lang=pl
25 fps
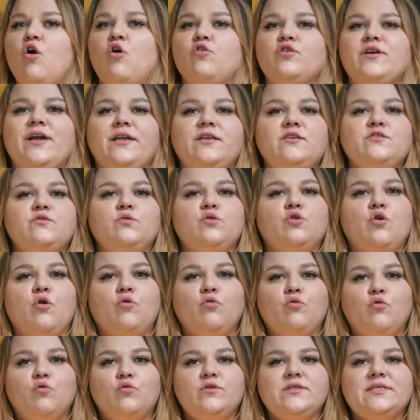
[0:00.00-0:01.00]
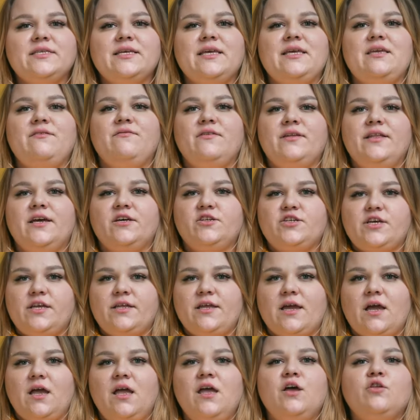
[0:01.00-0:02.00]
Organizuj konkursy i
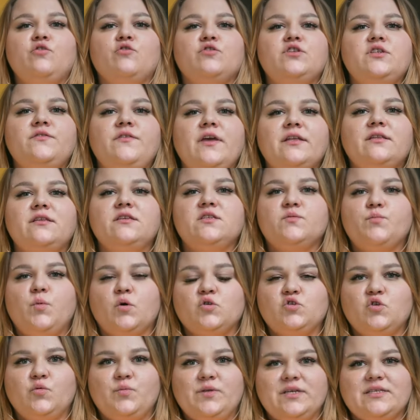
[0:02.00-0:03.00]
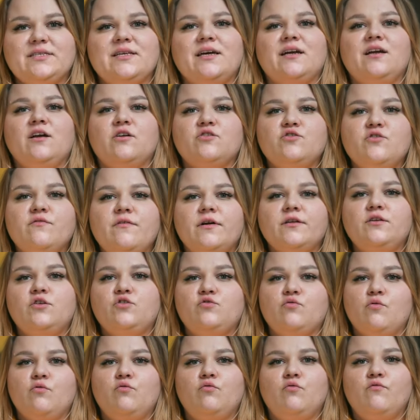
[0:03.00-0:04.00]
wydarzenia. To świetny sposób na zaangażowanie
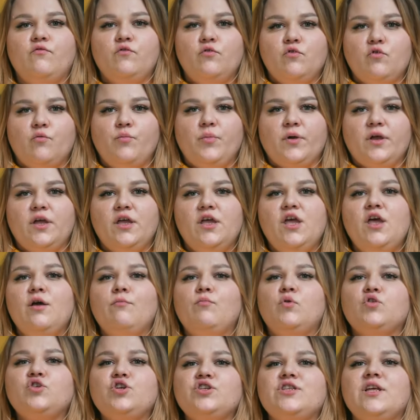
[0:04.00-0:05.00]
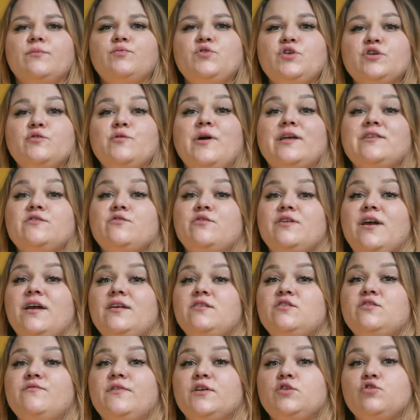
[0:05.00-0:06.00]
członków grupy. Możesz na przykład
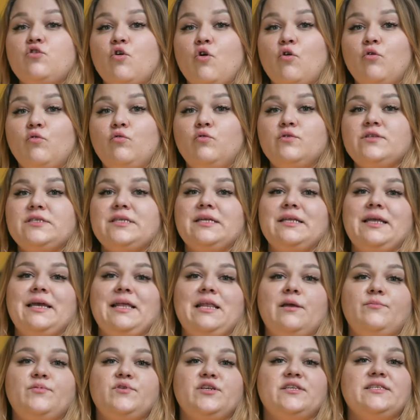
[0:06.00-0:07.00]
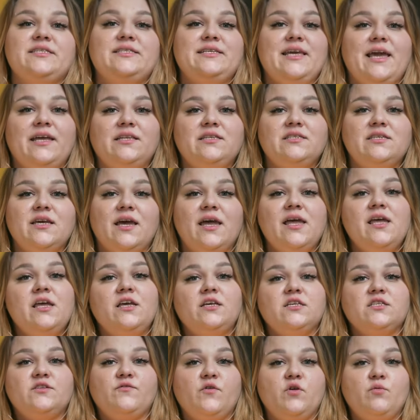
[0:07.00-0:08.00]
zorganizować konkurs na najlepsze zdjęcie
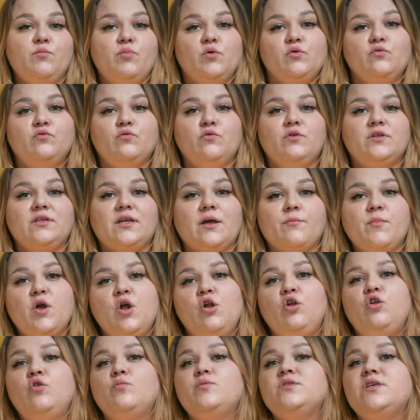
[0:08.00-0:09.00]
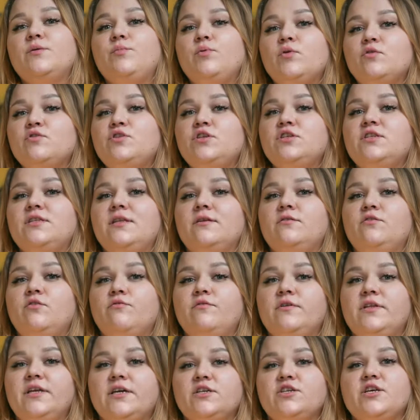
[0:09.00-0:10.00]
z Twoim produktem lub zaprosić do
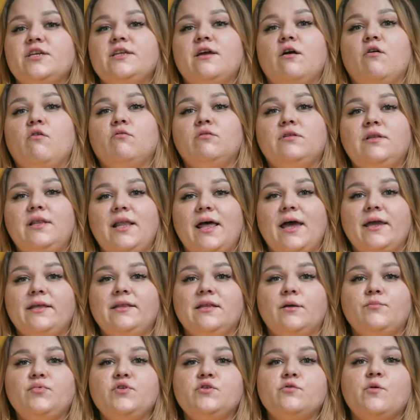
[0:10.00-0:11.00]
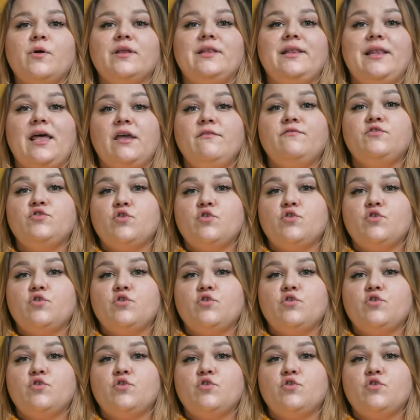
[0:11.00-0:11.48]
wydarzenia online, na przykład live